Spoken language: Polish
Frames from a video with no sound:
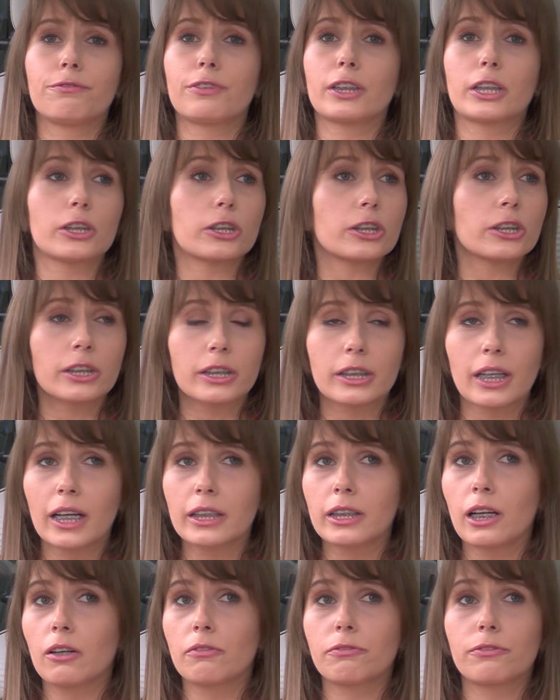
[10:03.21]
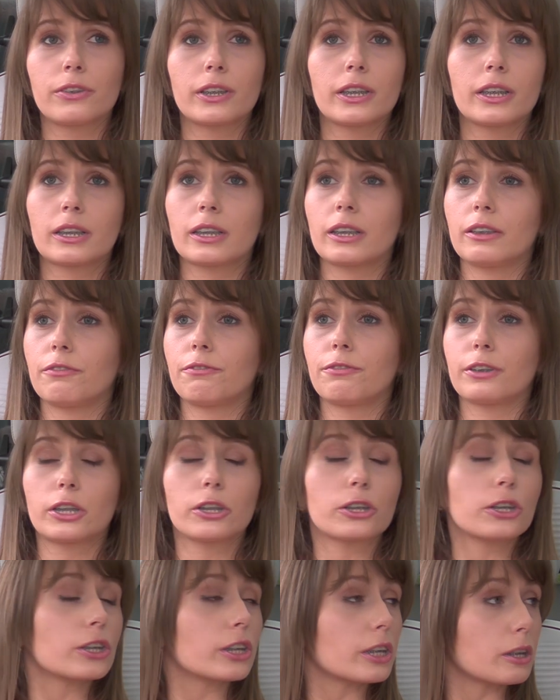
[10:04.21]
wytycznych krajowych,
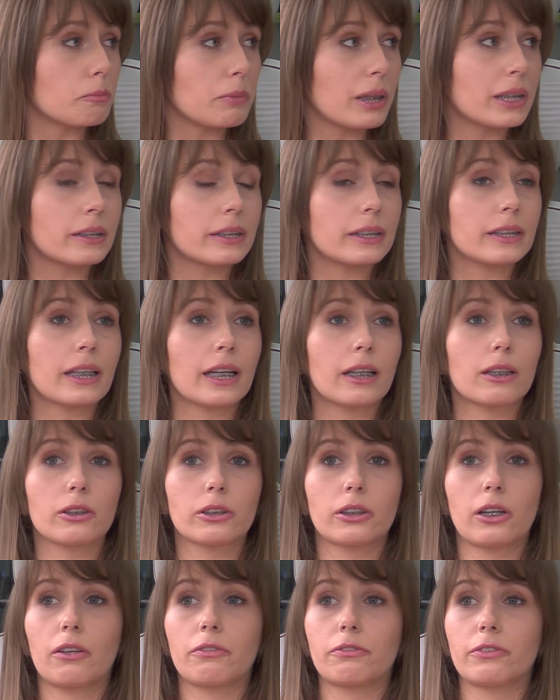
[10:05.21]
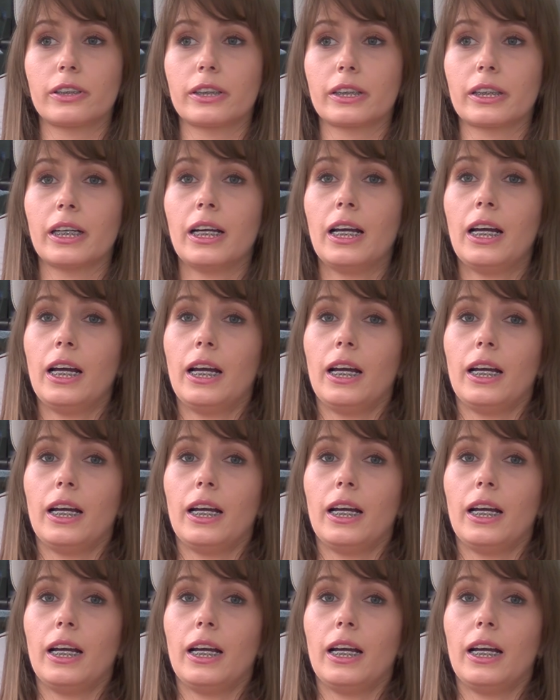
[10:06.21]
wytycznych międzynarodowych,